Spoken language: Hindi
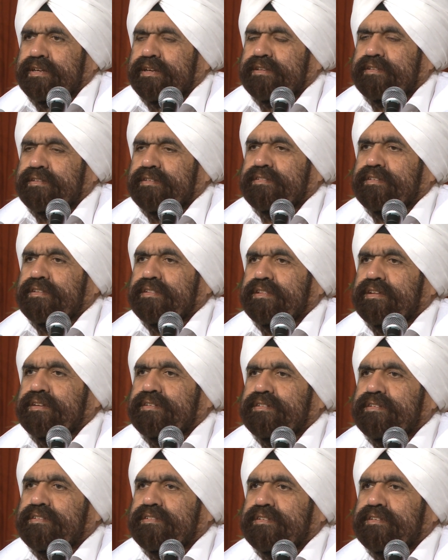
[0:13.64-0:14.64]
इसे संत
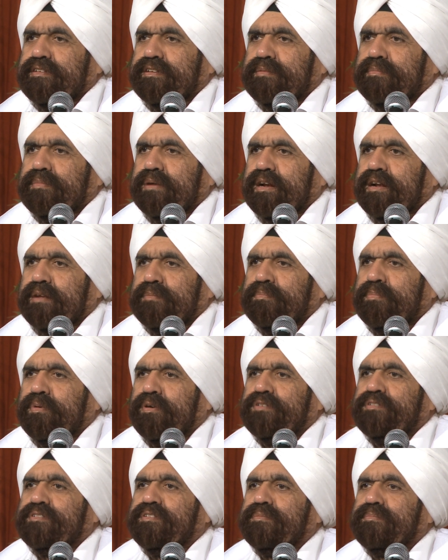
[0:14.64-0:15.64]
दर्शन सिंह जी महाराज
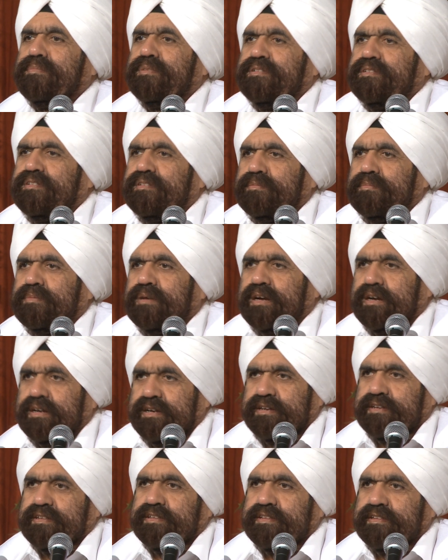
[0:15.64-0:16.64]
पॉजिटिव मिसम कहा
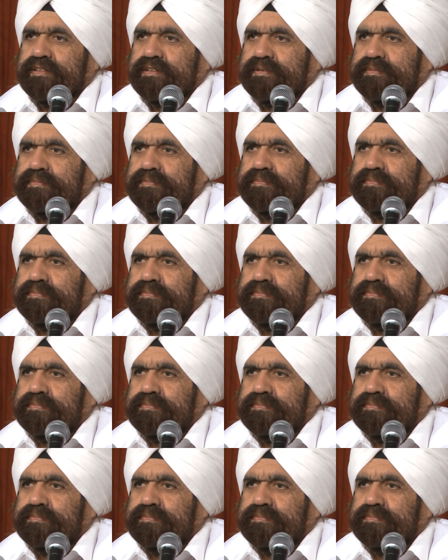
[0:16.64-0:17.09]
करते थे